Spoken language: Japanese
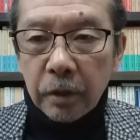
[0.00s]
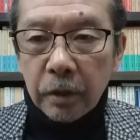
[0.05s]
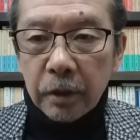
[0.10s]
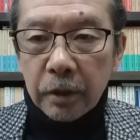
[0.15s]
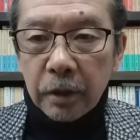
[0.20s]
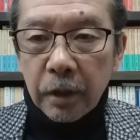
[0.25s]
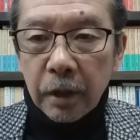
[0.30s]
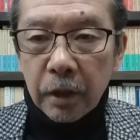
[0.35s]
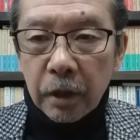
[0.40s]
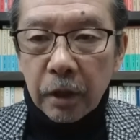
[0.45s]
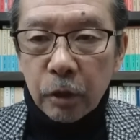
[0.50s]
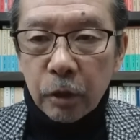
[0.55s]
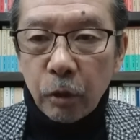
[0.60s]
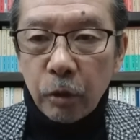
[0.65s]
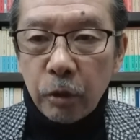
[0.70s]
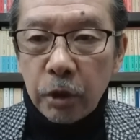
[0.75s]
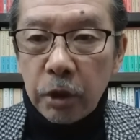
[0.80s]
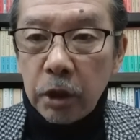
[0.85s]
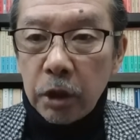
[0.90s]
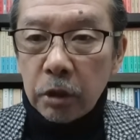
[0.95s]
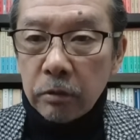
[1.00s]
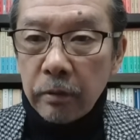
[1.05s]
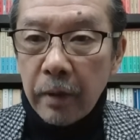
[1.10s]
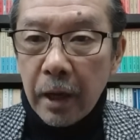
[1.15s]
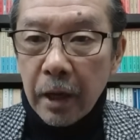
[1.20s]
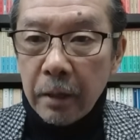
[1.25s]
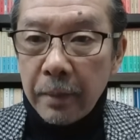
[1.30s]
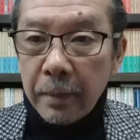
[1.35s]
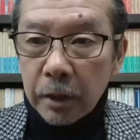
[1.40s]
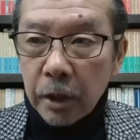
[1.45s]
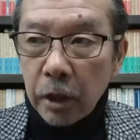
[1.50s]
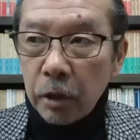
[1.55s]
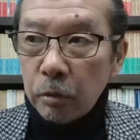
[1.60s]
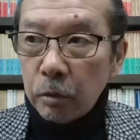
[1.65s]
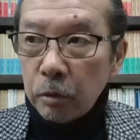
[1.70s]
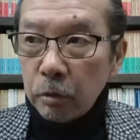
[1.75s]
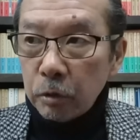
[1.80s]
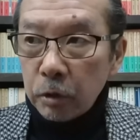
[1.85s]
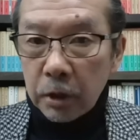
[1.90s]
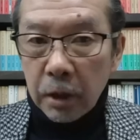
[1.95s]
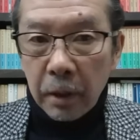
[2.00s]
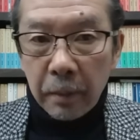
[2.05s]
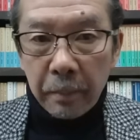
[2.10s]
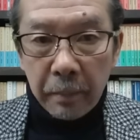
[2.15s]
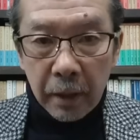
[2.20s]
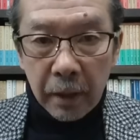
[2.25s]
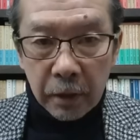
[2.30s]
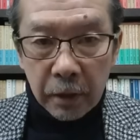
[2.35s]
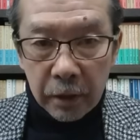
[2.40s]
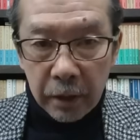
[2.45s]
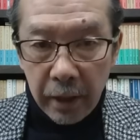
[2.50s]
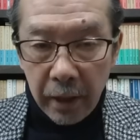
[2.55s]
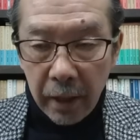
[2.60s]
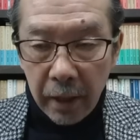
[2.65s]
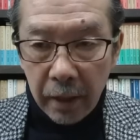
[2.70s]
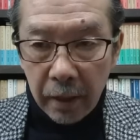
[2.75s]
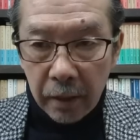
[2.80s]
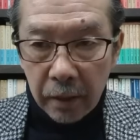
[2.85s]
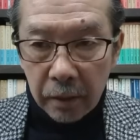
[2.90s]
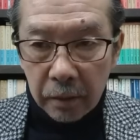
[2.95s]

ね、そういう事実はありませんという全面否定。